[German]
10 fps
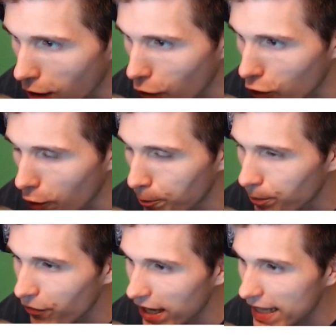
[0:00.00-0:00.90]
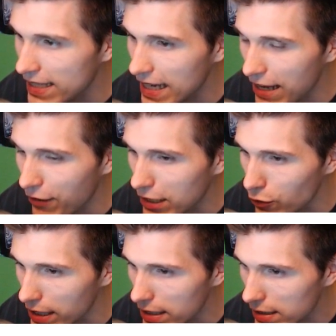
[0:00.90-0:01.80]
Oh, komm. Wenn jetzt hier der
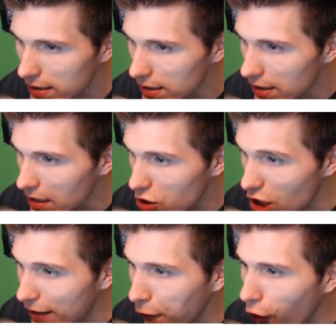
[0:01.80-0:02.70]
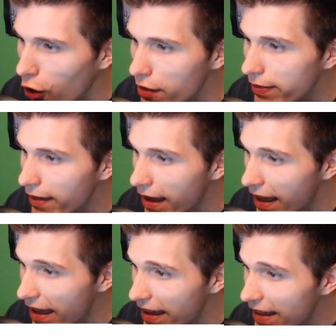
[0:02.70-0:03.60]
Victory ist. Jetfall,
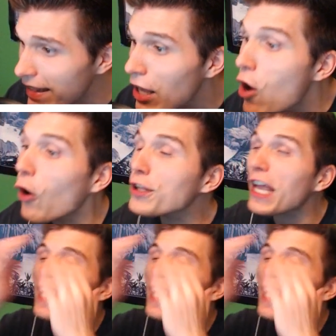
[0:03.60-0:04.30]
nein! Und